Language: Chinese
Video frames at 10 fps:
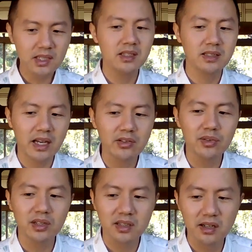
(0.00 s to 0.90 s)
采取
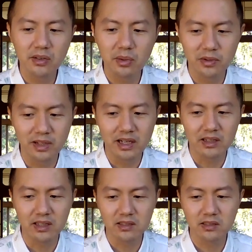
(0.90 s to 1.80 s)
的策略不一样，
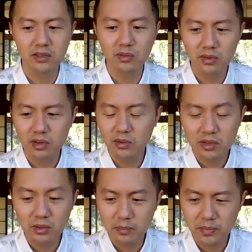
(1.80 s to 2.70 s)
但是都都
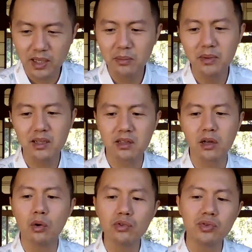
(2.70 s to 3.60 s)
是拼命的
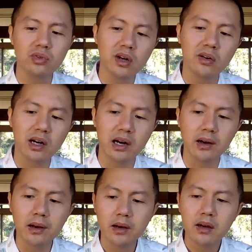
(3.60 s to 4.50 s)
投渠道啊，
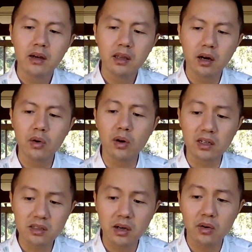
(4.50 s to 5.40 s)
然后
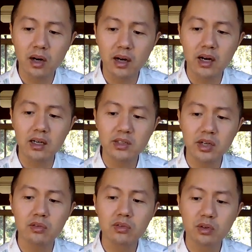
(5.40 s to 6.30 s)
煌上煌啊，
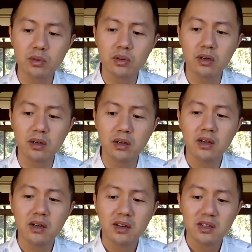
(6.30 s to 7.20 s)
销售
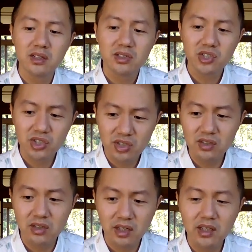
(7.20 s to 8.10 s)

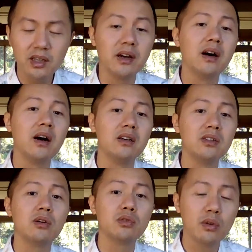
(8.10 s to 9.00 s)
四个亿啊，
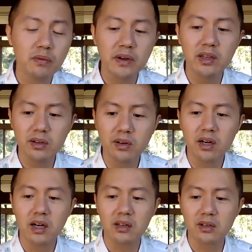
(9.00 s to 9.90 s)
销售费用
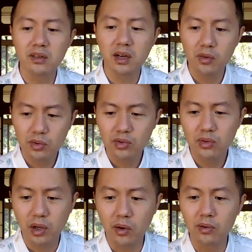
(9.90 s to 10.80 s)
啊，这个到处
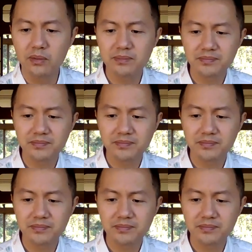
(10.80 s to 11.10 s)
投，